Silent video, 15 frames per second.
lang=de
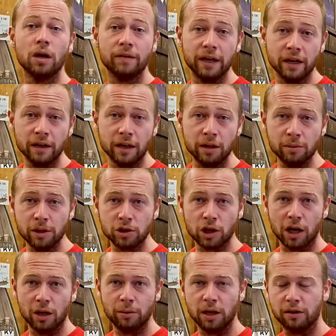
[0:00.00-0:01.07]
oder wenn nicht eine E-Mail
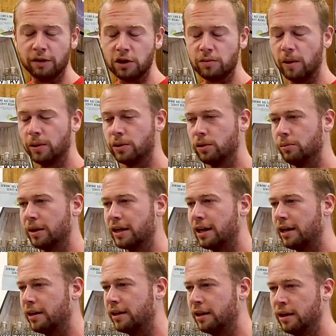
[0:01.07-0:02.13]
schreiben, dann quetschen wir euch noch mit
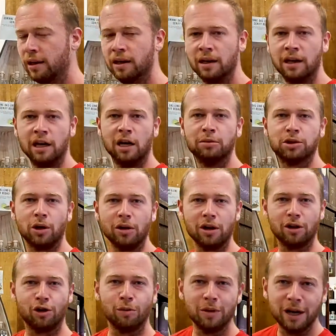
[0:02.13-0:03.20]
rein. Am
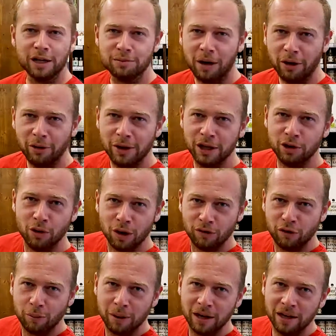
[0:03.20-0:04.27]
Sonntag kommt gleich Manuel Inoa
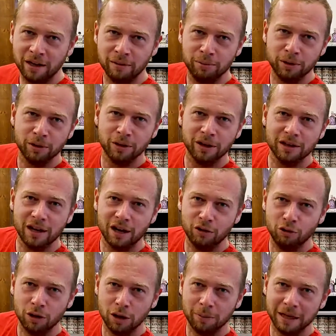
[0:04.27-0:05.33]
vorbei, bedeutet nach
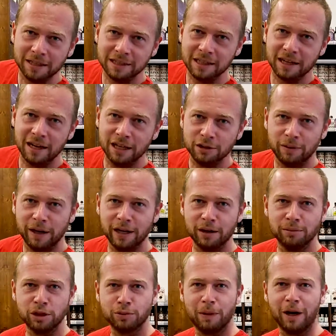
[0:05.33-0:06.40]
dem Urlaub geht es dann gleich
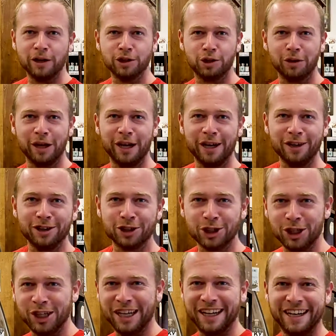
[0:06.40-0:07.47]
weiter mit Spanisch oder
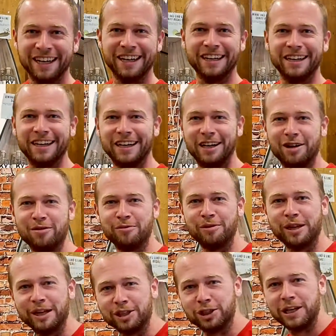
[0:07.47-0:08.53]
Englisch.
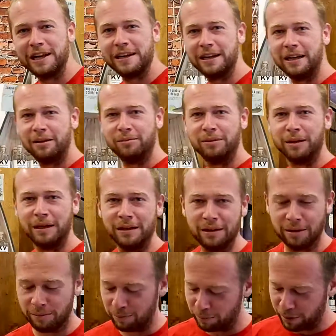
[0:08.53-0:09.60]
Ähm, der stellt da
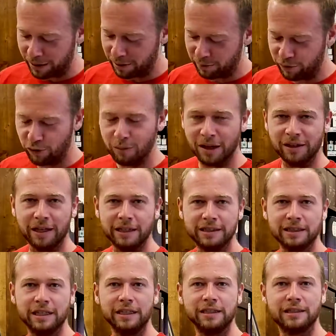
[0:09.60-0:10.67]
dem, bei dem
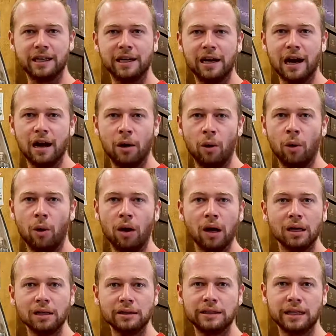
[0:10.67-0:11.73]
Fuma-Tasting seine La
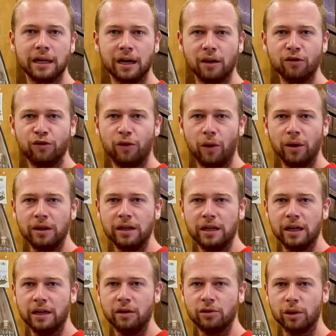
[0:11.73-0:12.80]
Aurora-Zigarren vor,
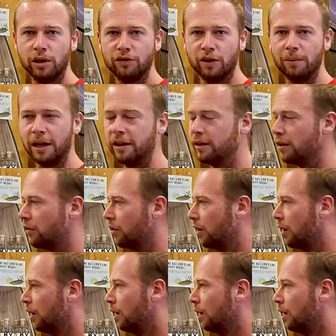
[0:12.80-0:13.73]
die er natürlich verblendet.